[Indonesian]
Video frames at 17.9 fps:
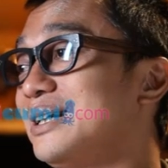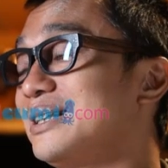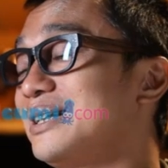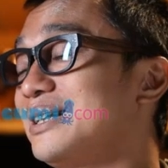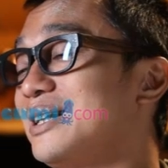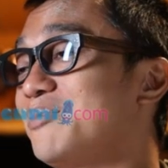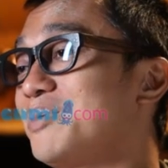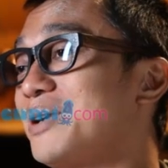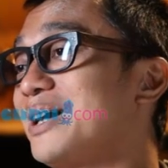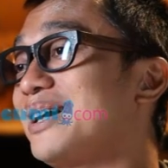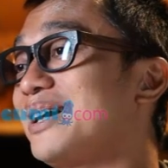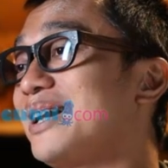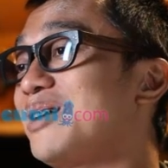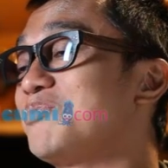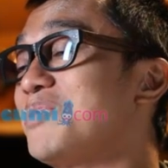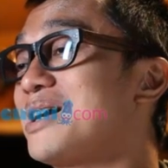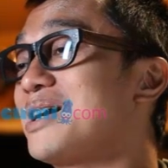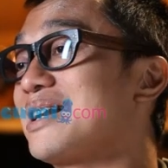tidak pernah
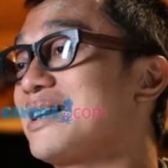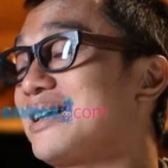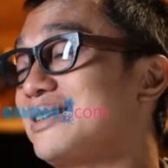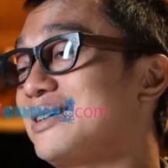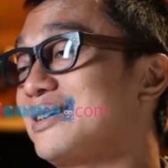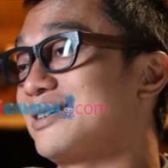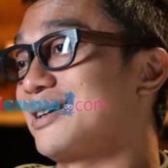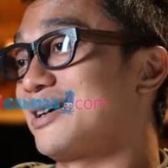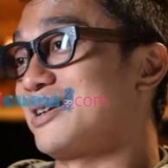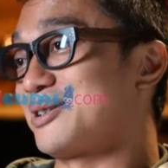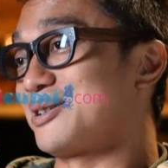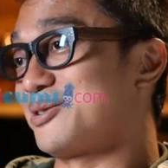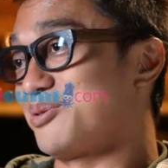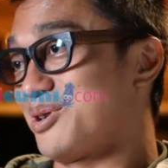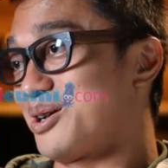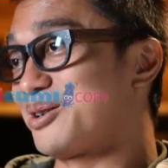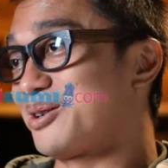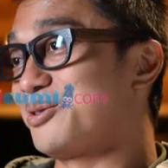kelaparan datang ke kandang
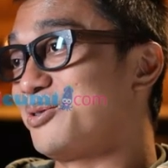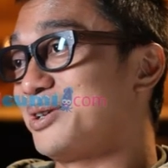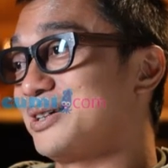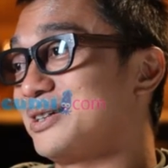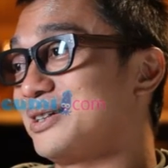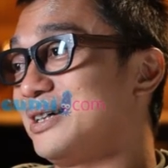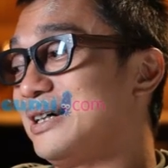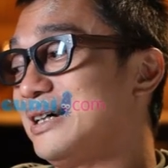jurang doang.